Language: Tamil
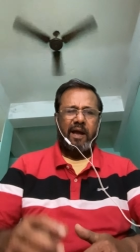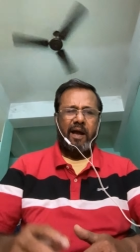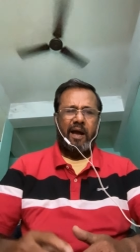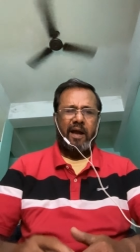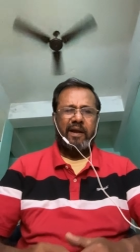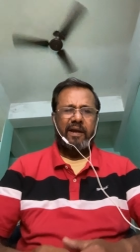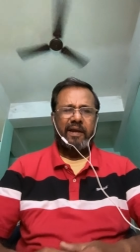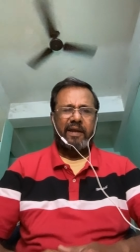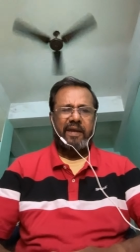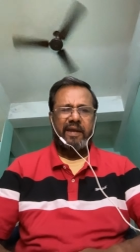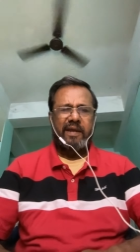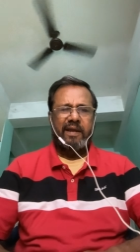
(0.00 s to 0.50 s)

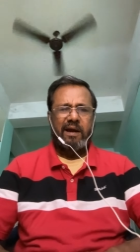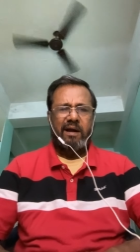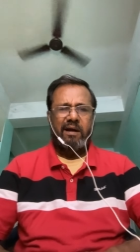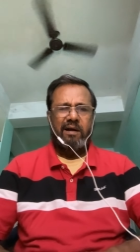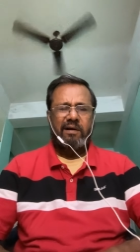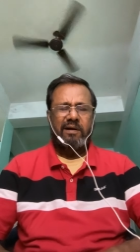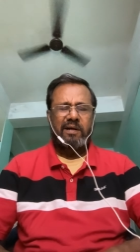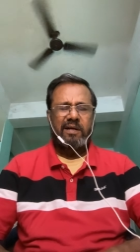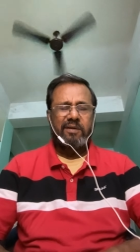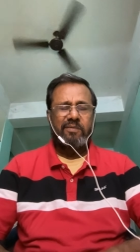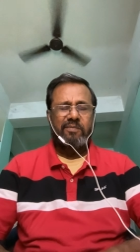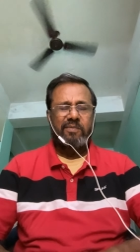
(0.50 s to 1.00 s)
அங்கே
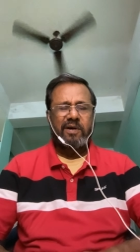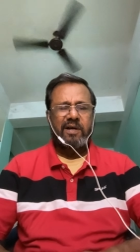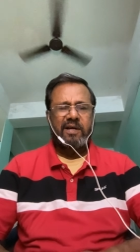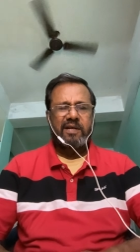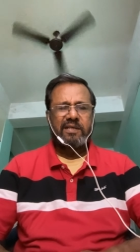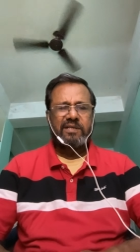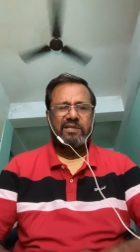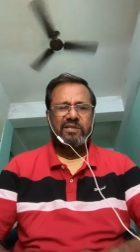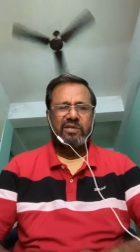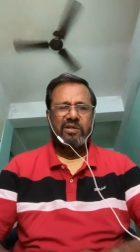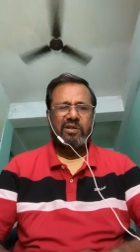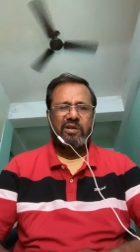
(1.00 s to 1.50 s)

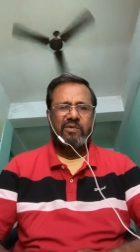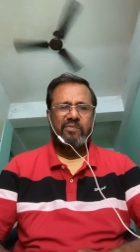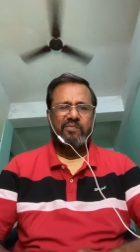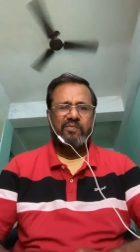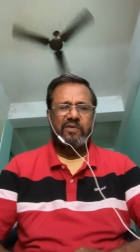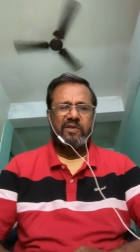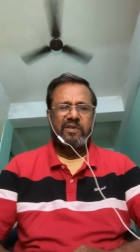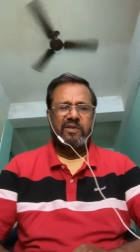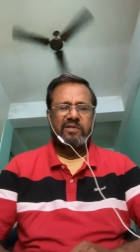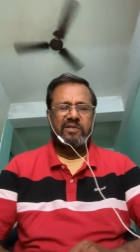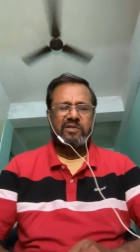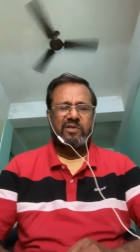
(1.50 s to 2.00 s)
ஆழமாக செல்ல
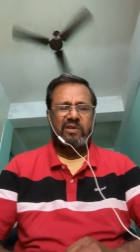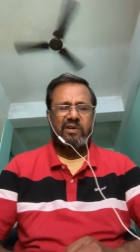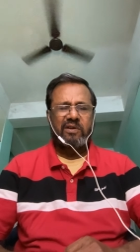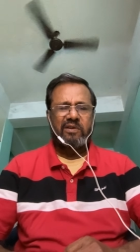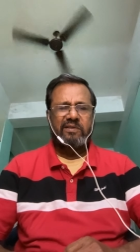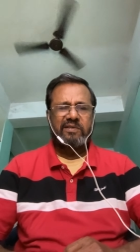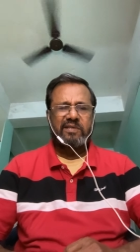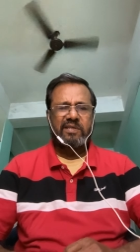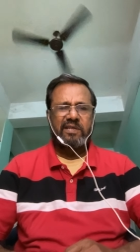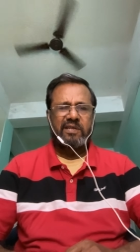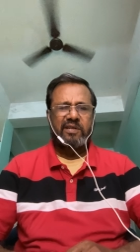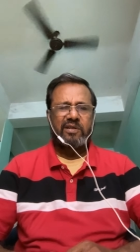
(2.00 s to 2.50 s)
செல்
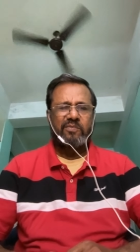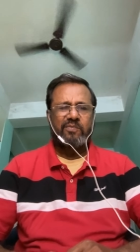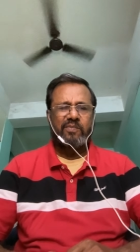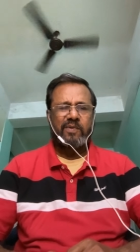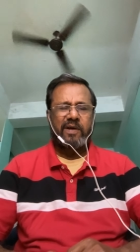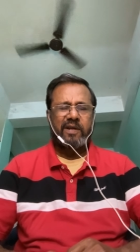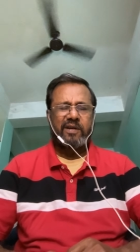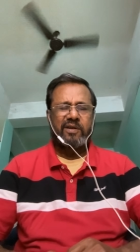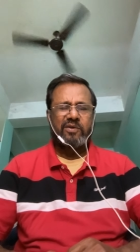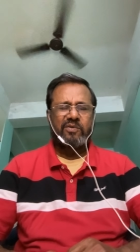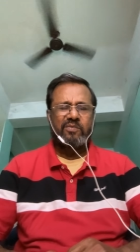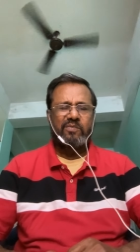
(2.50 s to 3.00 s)
சென்று
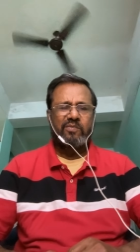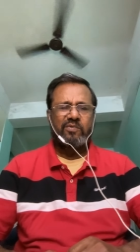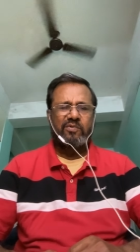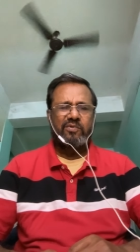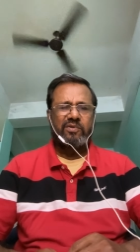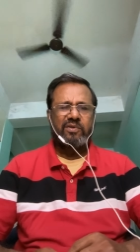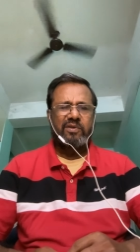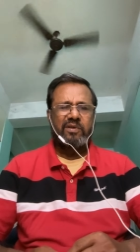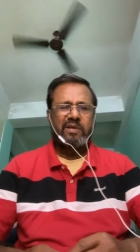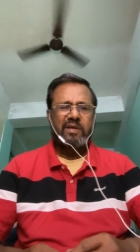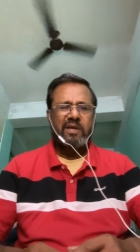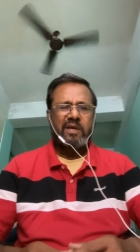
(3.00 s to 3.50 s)

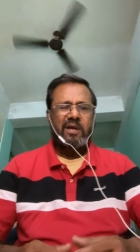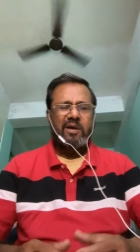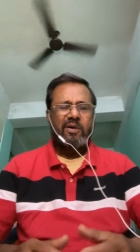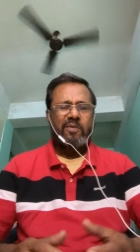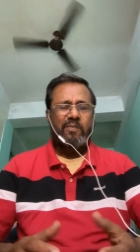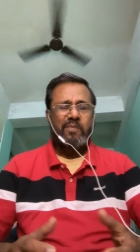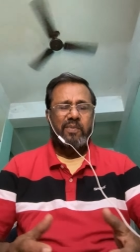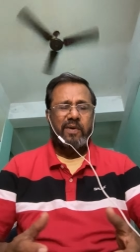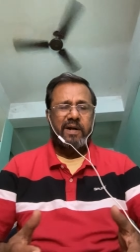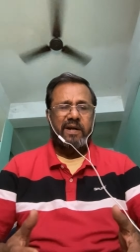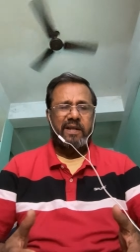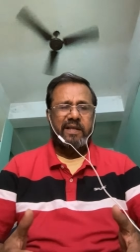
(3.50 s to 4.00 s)
பார்க்கும்போது
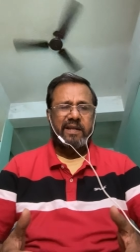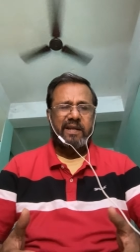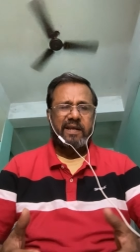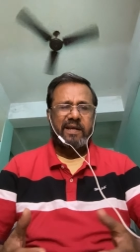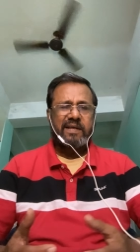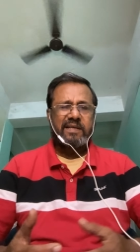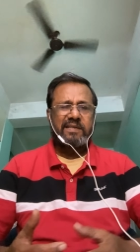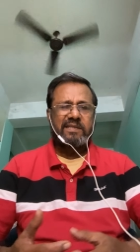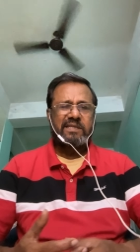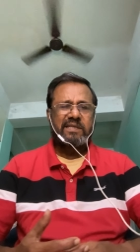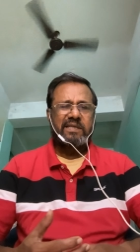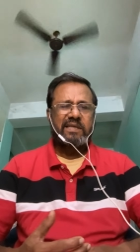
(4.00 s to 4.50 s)
பல
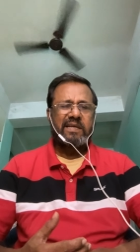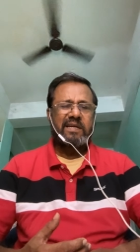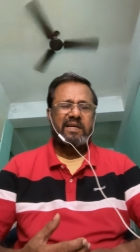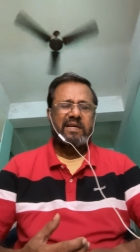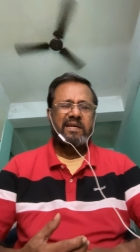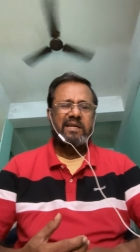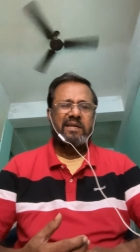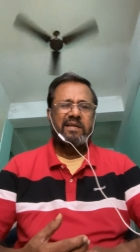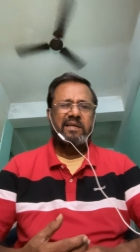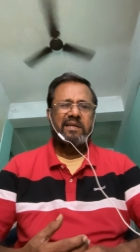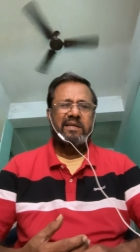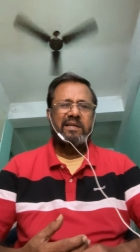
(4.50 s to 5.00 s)

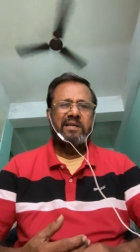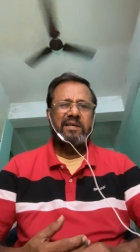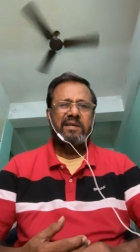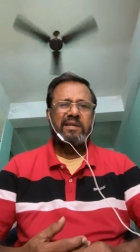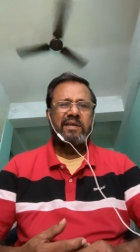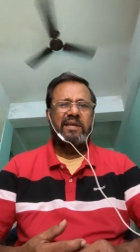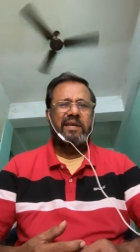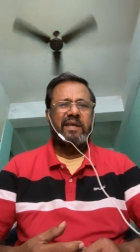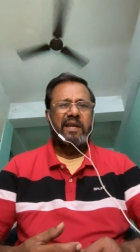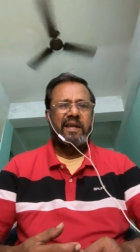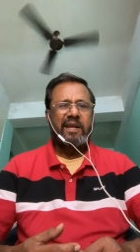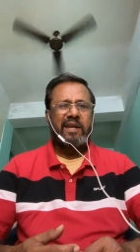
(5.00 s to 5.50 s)
ரகசியங்கள்
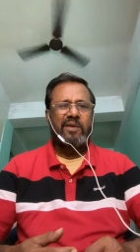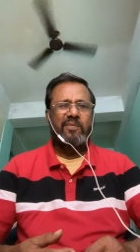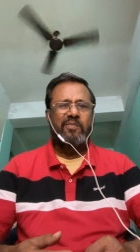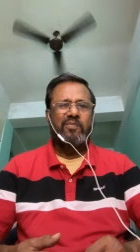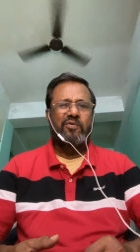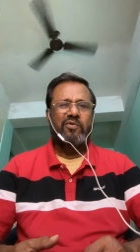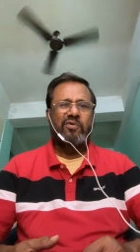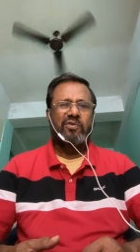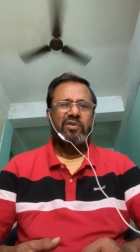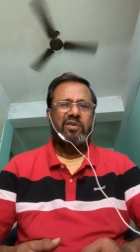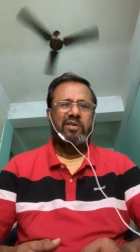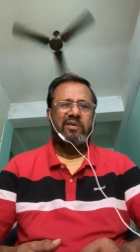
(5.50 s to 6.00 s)
என்னை
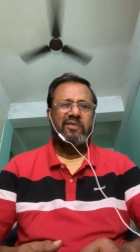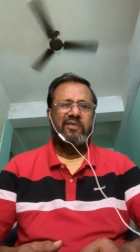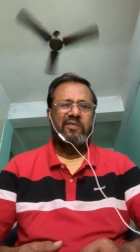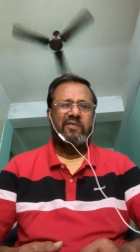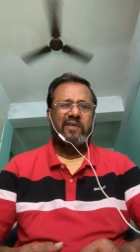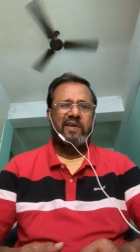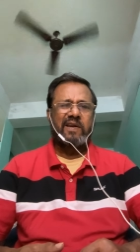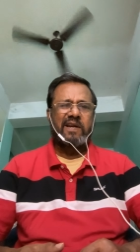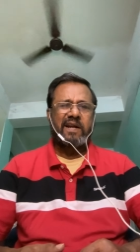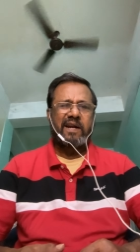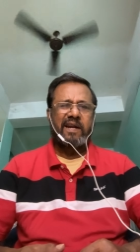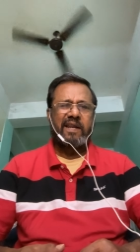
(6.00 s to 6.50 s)

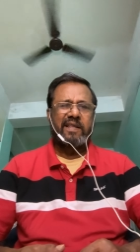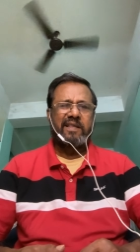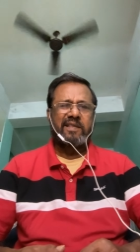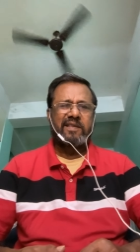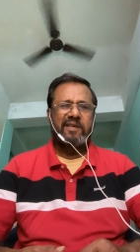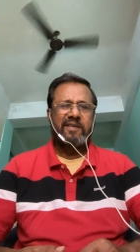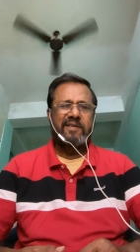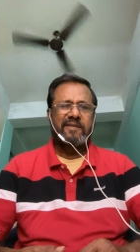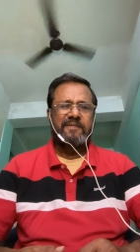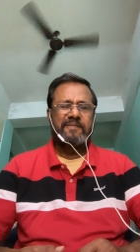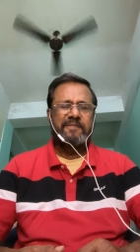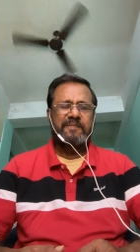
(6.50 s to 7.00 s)
பொறுத்தளவில்
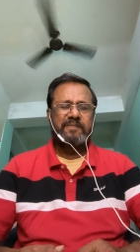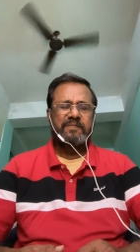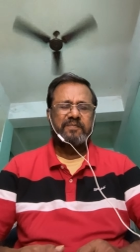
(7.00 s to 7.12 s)
கிடைத்தது